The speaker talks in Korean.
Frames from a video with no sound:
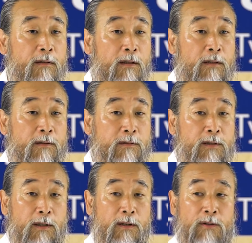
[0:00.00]
어.
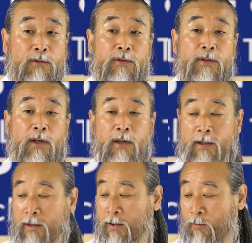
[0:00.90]
어, 그는
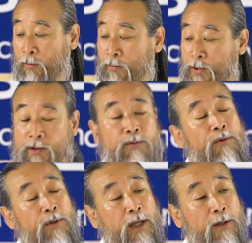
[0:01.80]
이제 그런
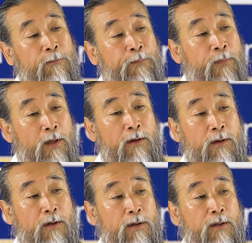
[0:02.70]
식으로의
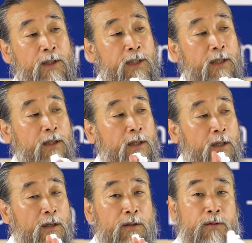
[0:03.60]
어, 이제
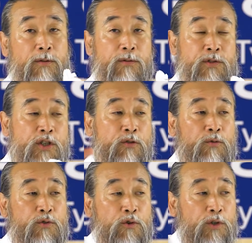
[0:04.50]
요
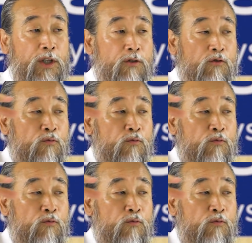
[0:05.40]
지구촌이